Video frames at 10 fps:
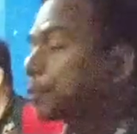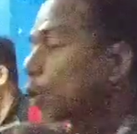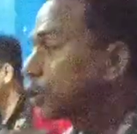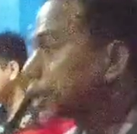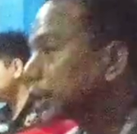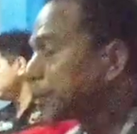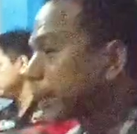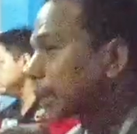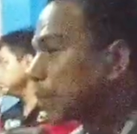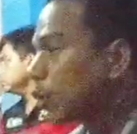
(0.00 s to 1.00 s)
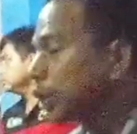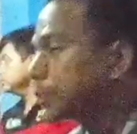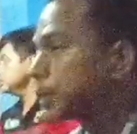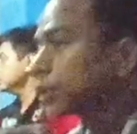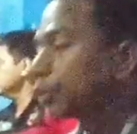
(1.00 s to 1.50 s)
proses
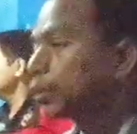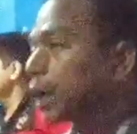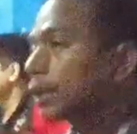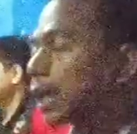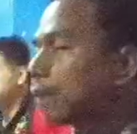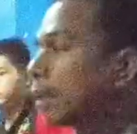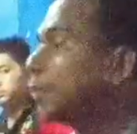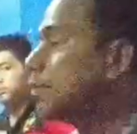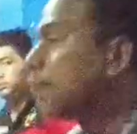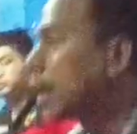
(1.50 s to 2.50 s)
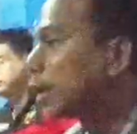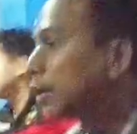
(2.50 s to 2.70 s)
metabolisme sekunder tanaman mimba